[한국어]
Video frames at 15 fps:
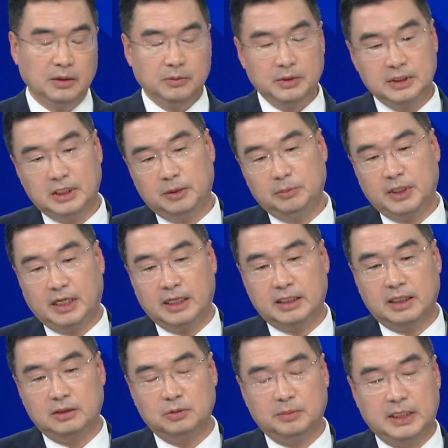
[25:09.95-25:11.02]
왜냐하면
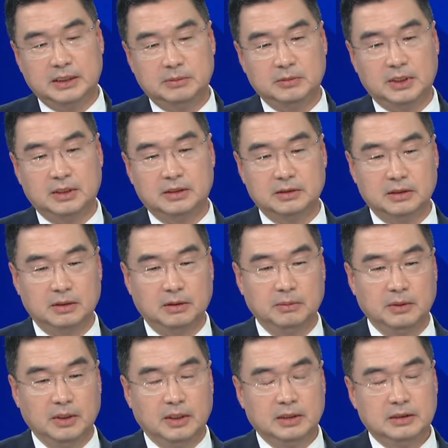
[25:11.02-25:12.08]
아까도 말씀드린 것처럼
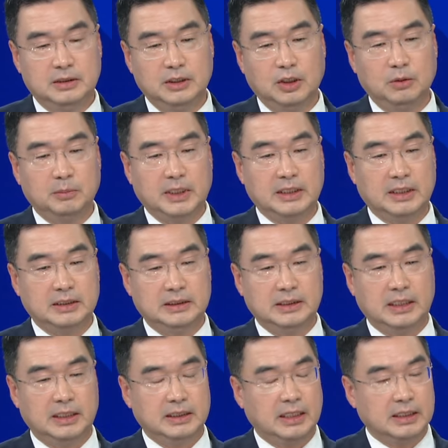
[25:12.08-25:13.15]
지역마다
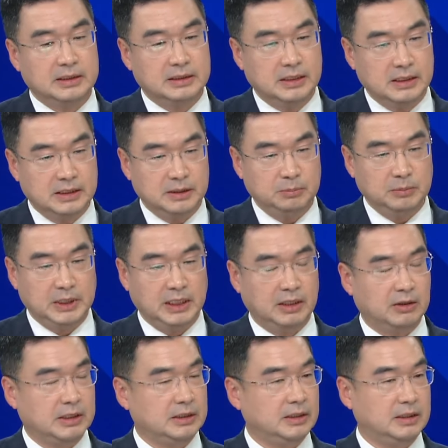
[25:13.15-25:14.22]
시간당 70mm가
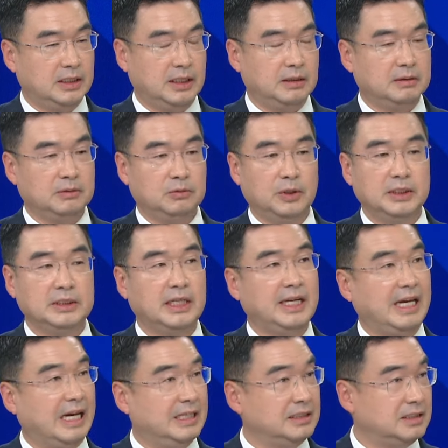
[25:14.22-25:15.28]
왔을 때
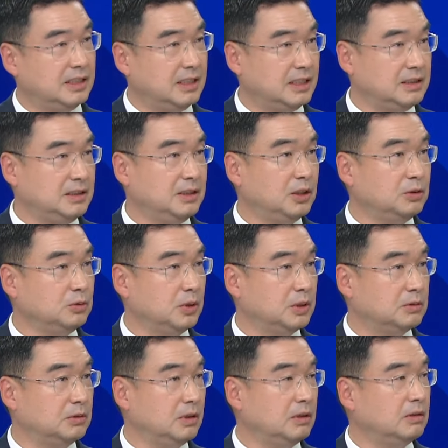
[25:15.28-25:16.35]
굉장히 안전한 지역도
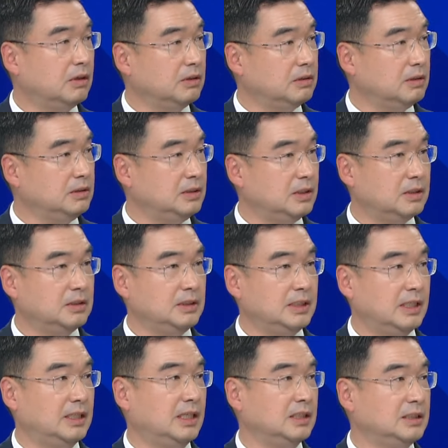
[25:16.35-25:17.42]
있고요. 어떤 지역은
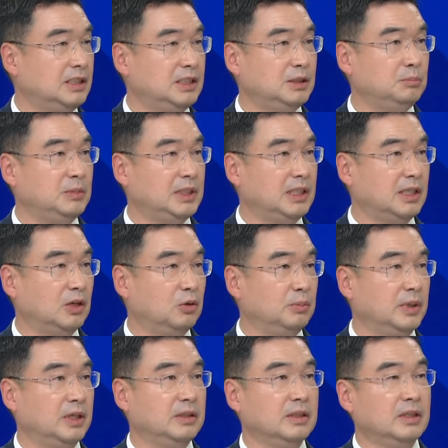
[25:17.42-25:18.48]
시간당 70mm가
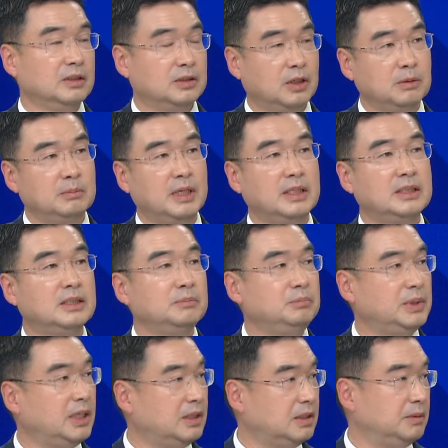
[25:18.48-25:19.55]
오면 정말 큰
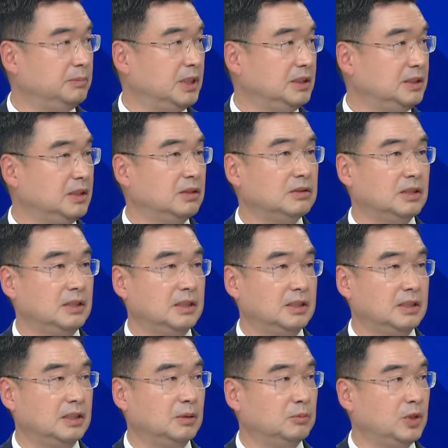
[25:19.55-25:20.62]
피해를 입는 지역들이
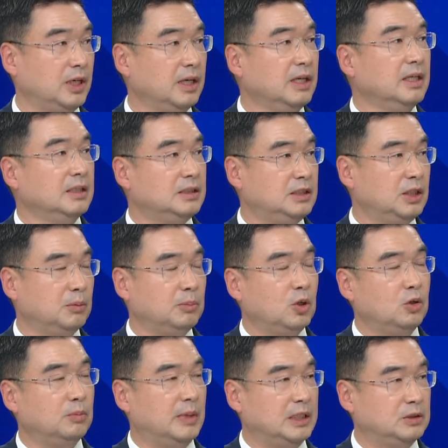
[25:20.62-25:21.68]
있기 때문에
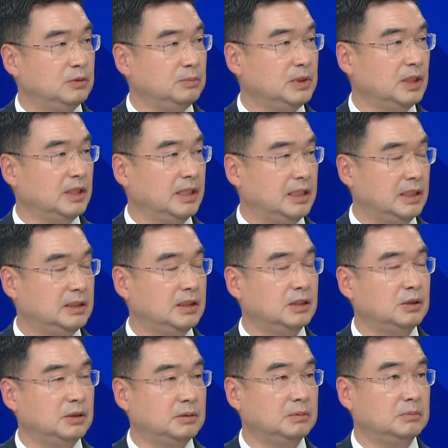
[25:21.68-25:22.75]
지역별로 맞춤형의
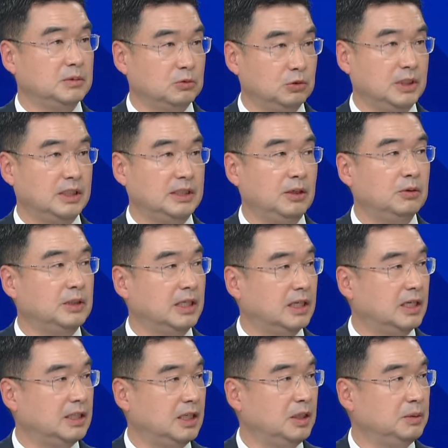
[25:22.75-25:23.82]
대책을 우리가
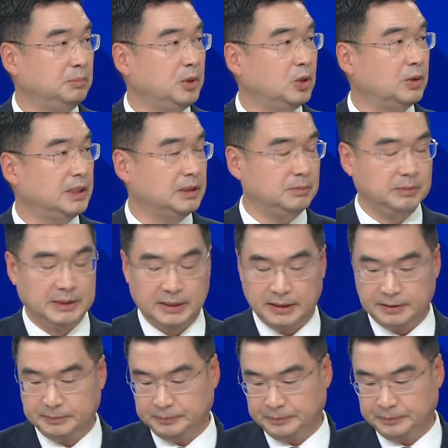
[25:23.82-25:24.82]
세워나가야 될 필요가 있습니다.